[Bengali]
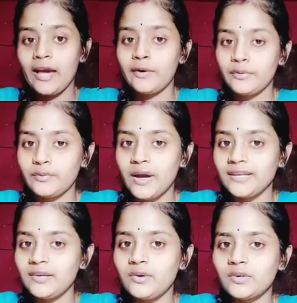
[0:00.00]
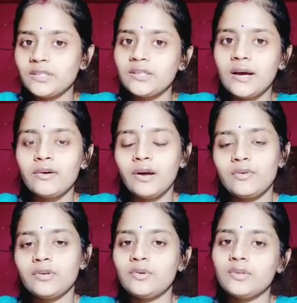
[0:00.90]
এখন ওয়াইটি করছি দেখো
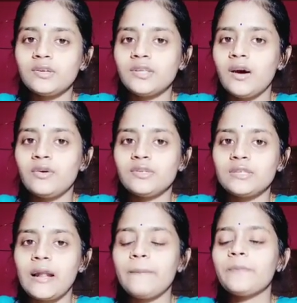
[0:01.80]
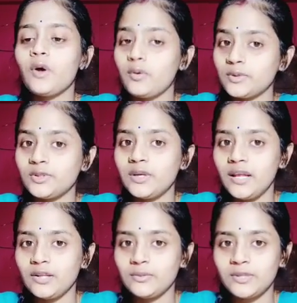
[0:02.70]
এখন কোথাও যাওয়া হচ্ছে না অবশ্যই
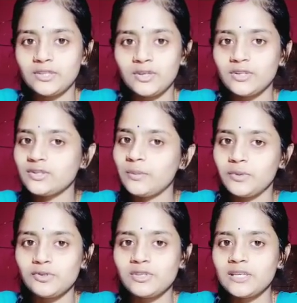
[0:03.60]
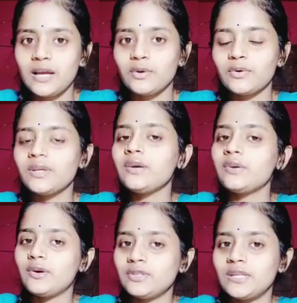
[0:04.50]
গেলে তোমাদের সঙ্গে তো সব কিছু শেয়ার করি
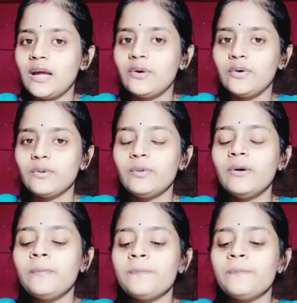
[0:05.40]
ওটাও শেয়ার করবো